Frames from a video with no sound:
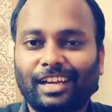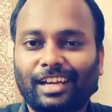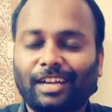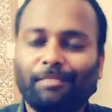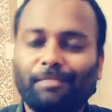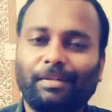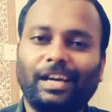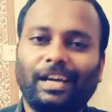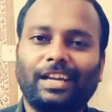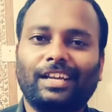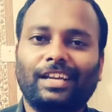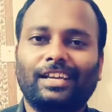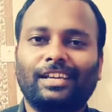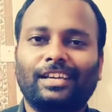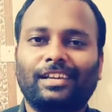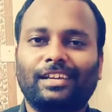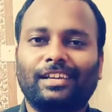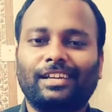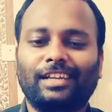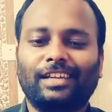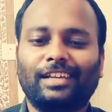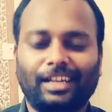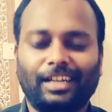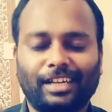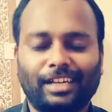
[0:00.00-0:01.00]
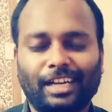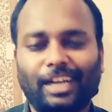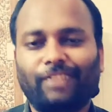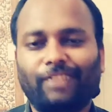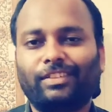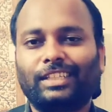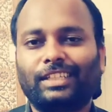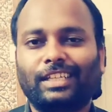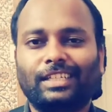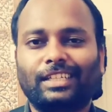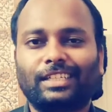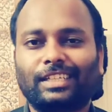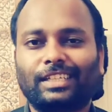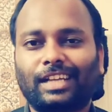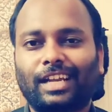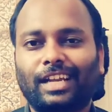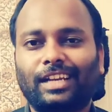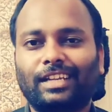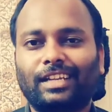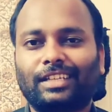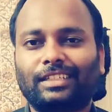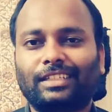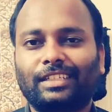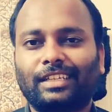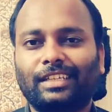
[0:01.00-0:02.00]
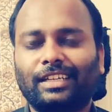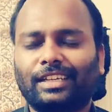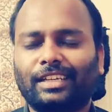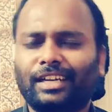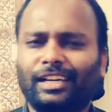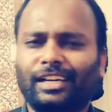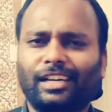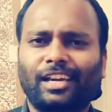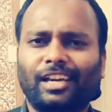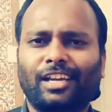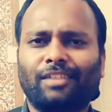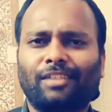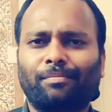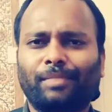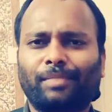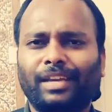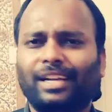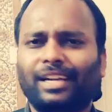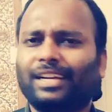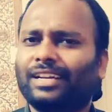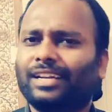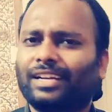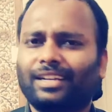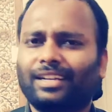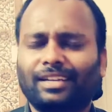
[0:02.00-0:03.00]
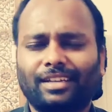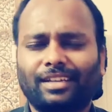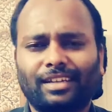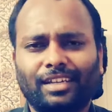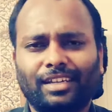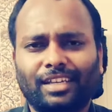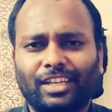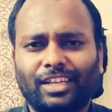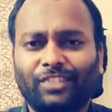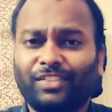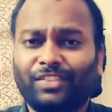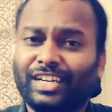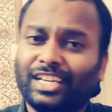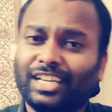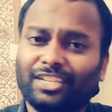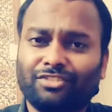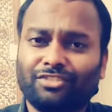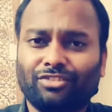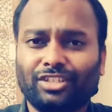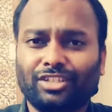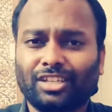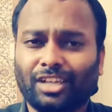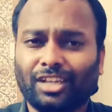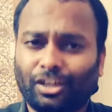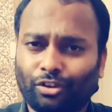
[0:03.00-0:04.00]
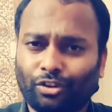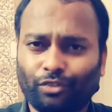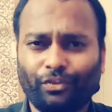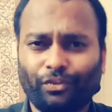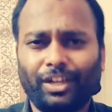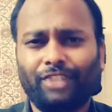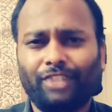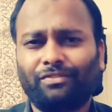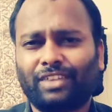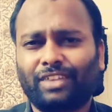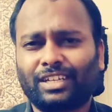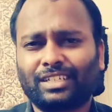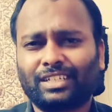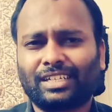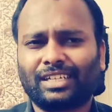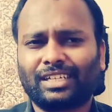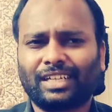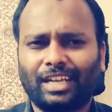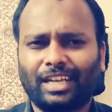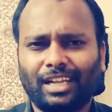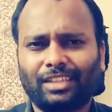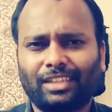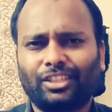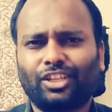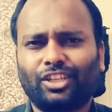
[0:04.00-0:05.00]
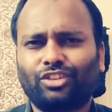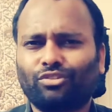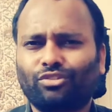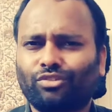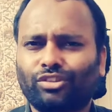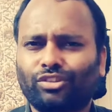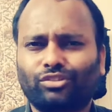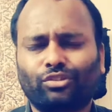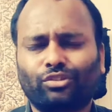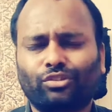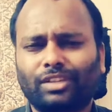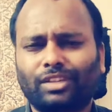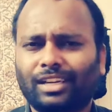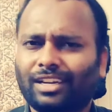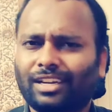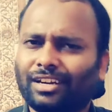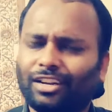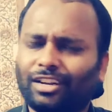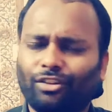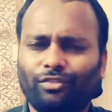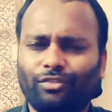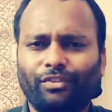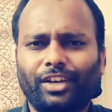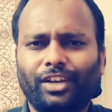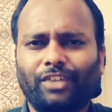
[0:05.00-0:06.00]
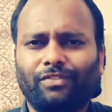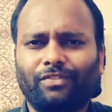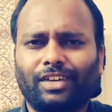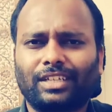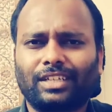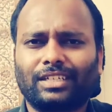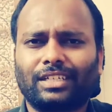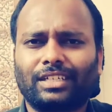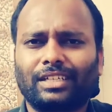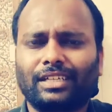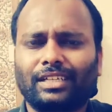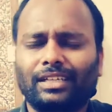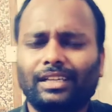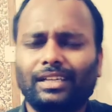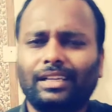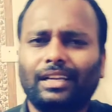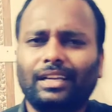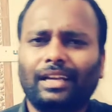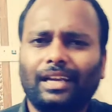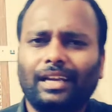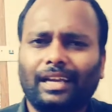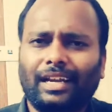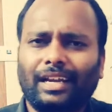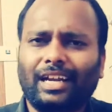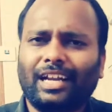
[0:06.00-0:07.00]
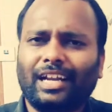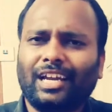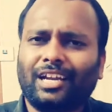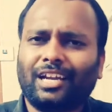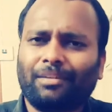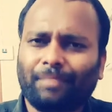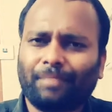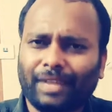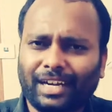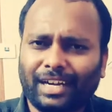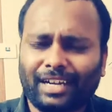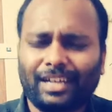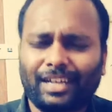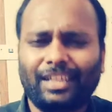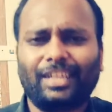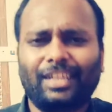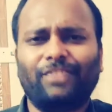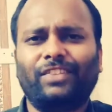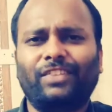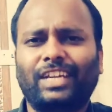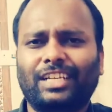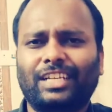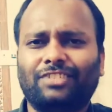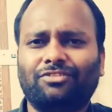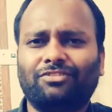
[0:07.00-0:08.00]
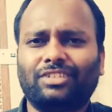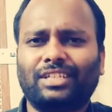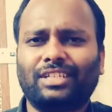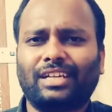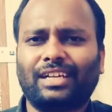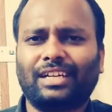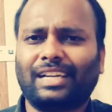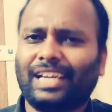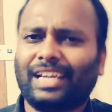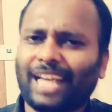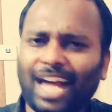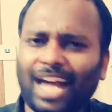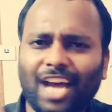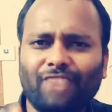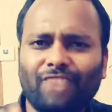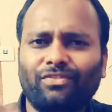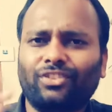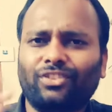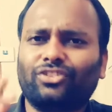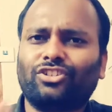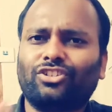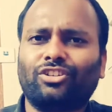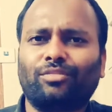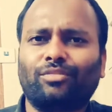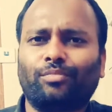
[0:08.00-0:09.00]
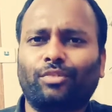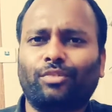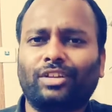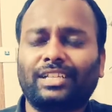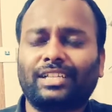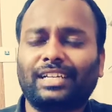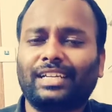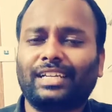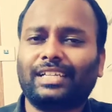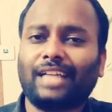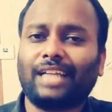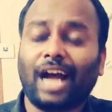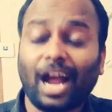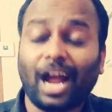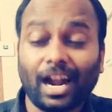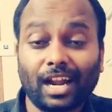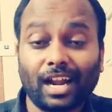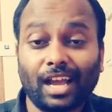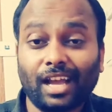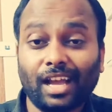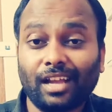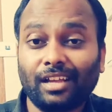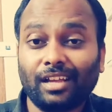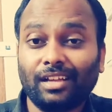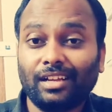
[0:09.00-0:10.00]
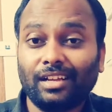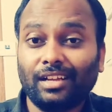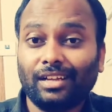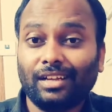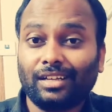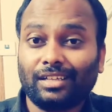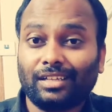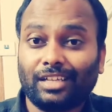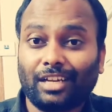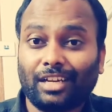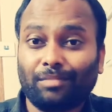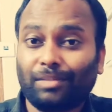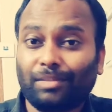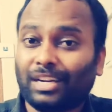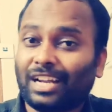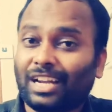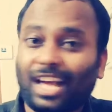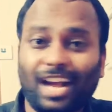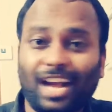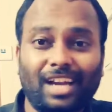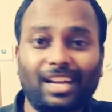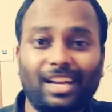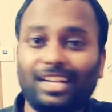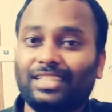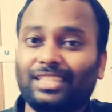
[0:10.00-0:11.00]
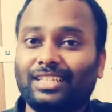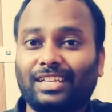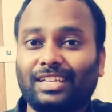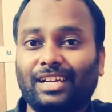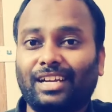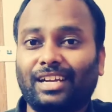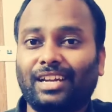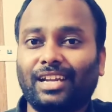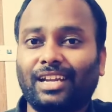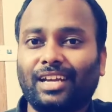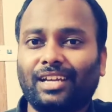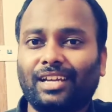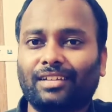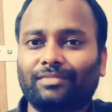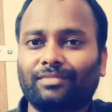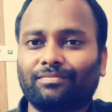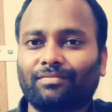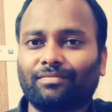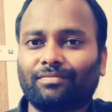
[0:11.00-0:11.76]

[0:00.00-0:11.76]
இங்க பாரு எனக்கு நினைவு தெரிஞ்ச நாள்ல இருந்து ரெண்டாயிரம் பேர்கிட்ட எனக்கு இன்விடேஷன் வச்சிருக்காங்க உங்க வீட்டு ஃபங்க்ஷன் நல்லா தெரிஞ்சவங்க சொந்தக்காரங்க உங்க வீட்டு ஃபங்க்ஷனுக்கு ரெண்டாயிரம் பேர்கிட்ட எனக்கு இன்விடேஷன் வச்சிருக்காங்க நான் யார் ஃபங்க்ஷனுக்கு போனது கிடையாது ஆனா நண்பன் நாகராஜ் இருக்கான்ல